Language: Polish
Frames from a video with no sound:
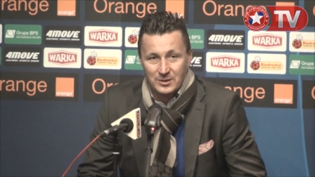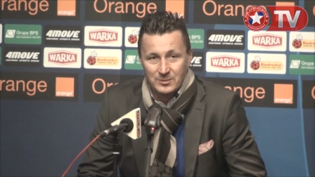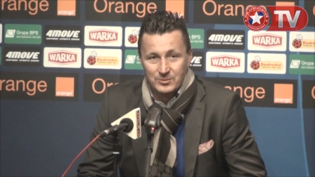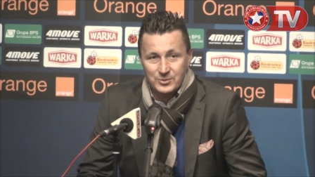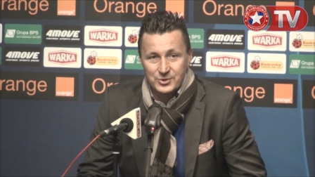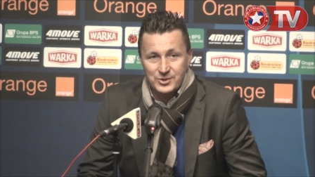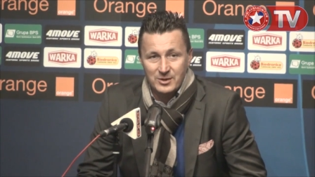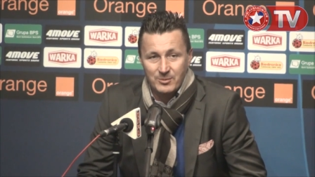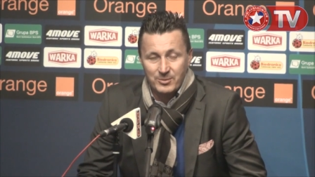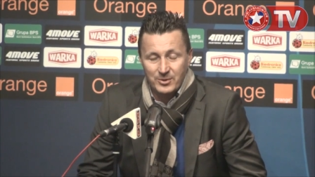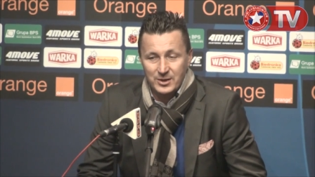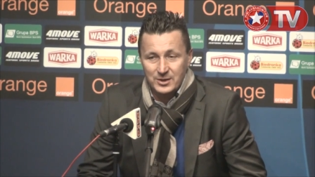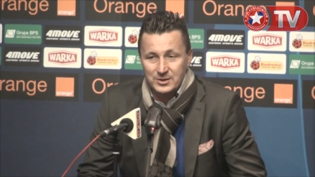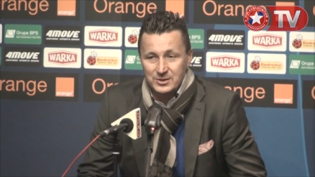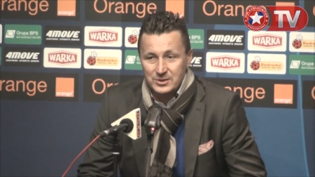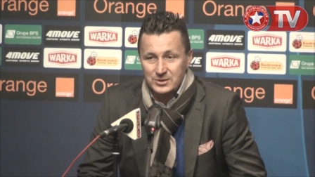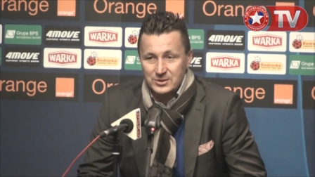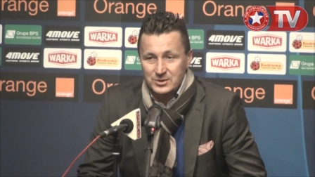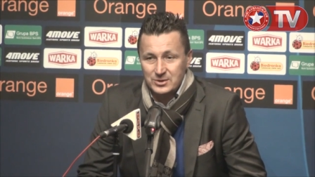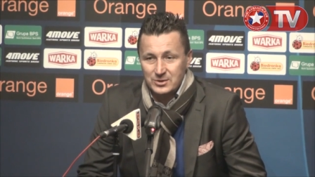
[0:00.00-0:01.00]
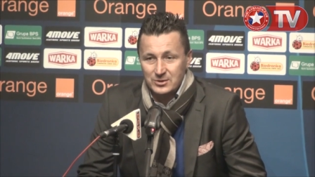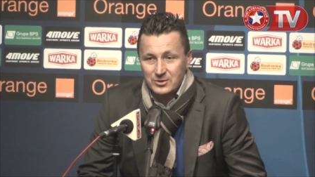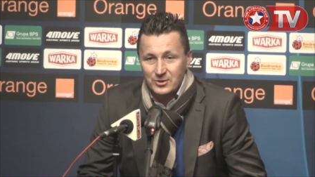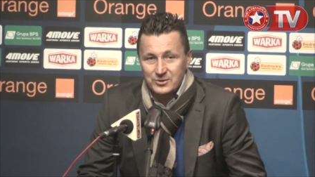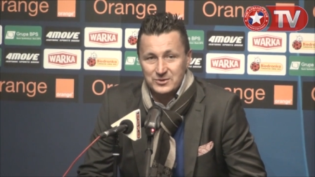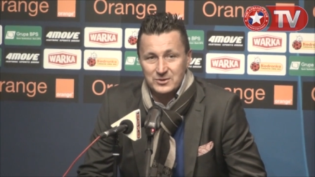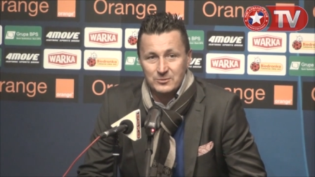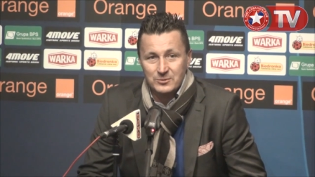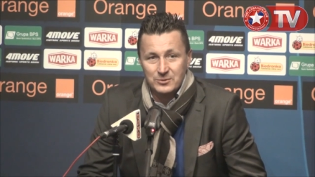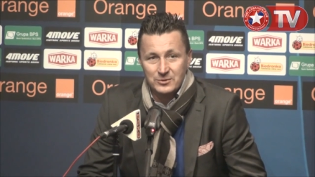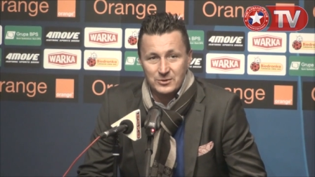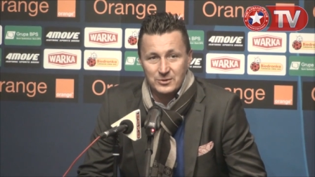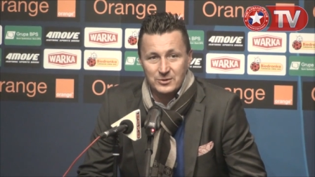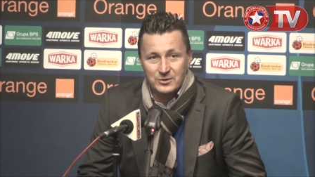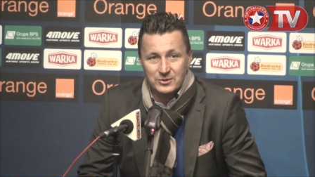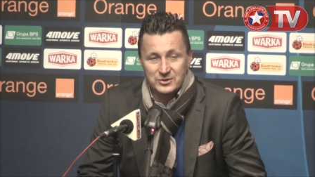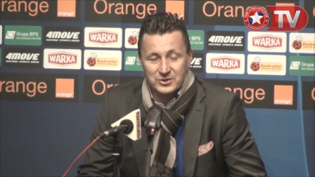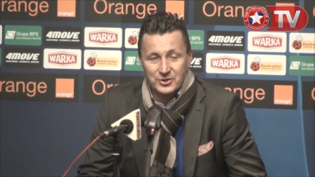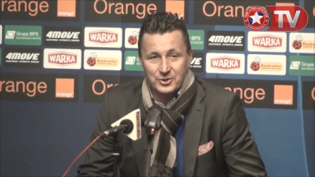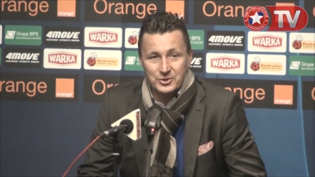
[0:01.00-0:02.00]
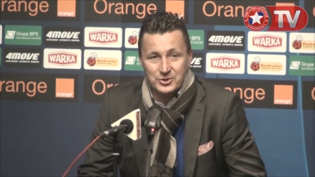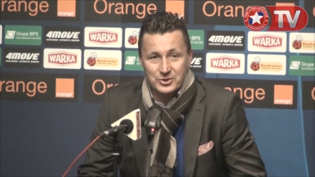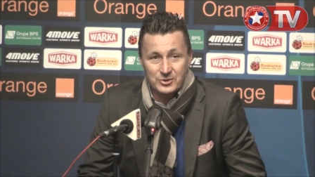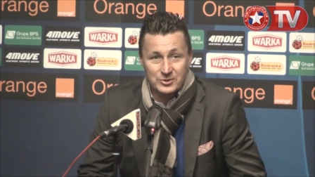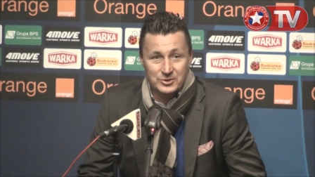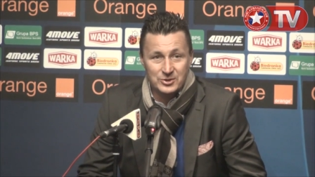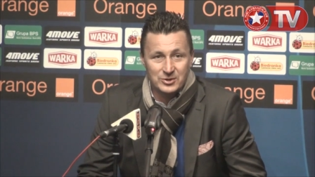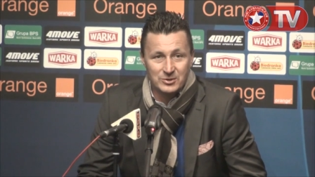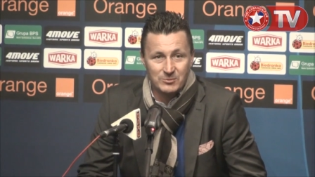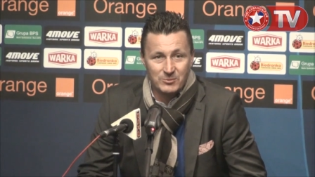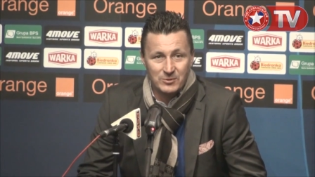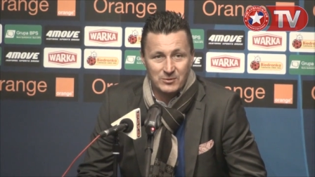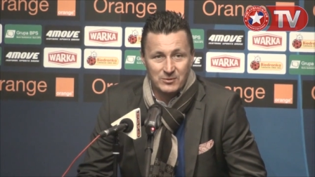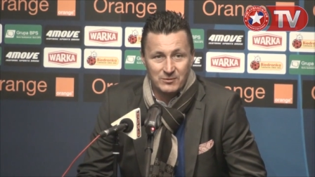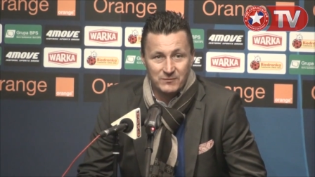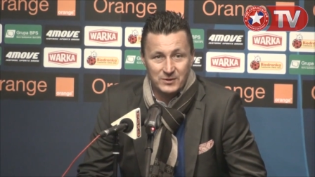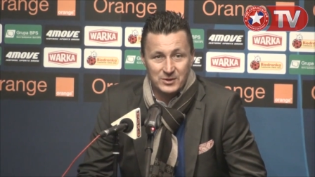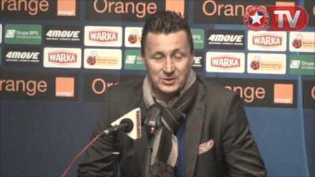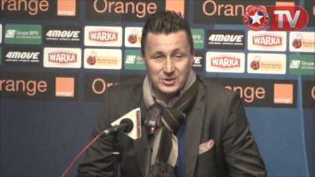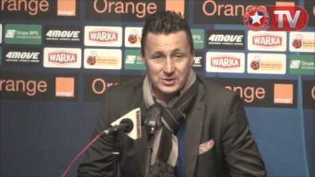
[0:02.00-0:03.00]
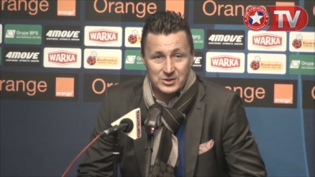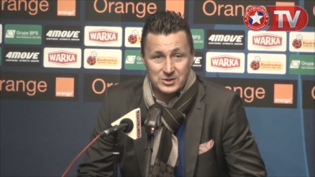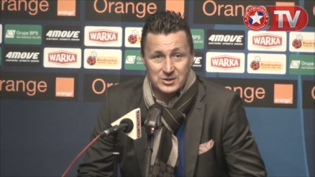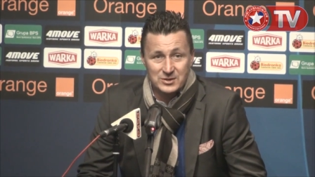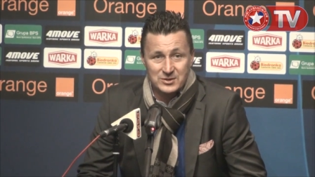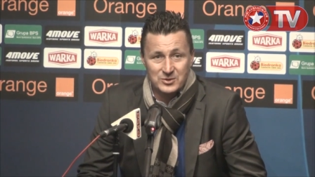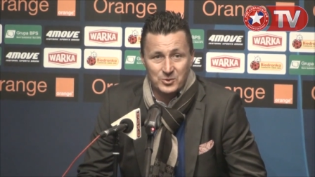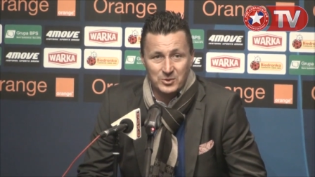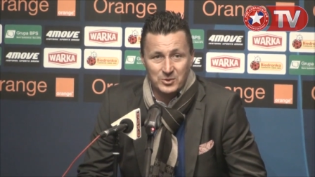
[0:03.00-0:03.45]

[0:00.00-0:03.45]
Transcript: można powiedzieć, dozą ostrożności, bo wie, że jeszcze jest